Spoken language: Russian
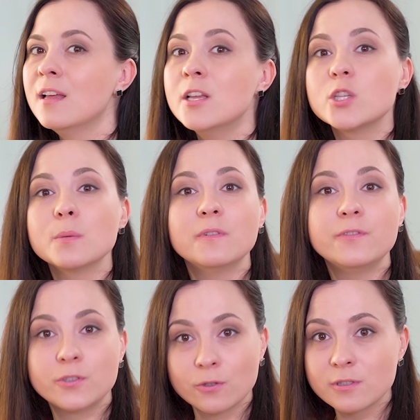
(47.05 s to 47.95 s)
чтобы
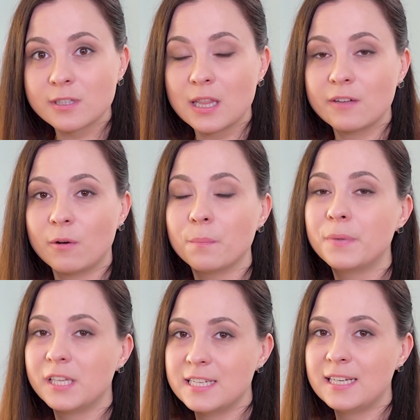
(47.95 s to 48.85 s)
все стало вам
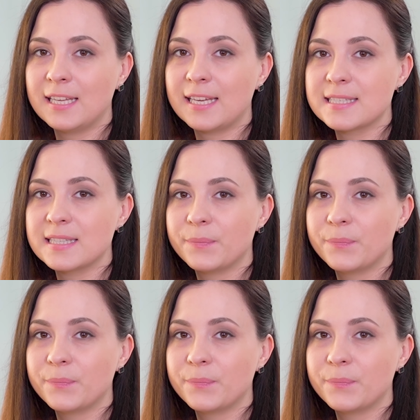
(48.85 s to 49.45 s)
предельно ясно.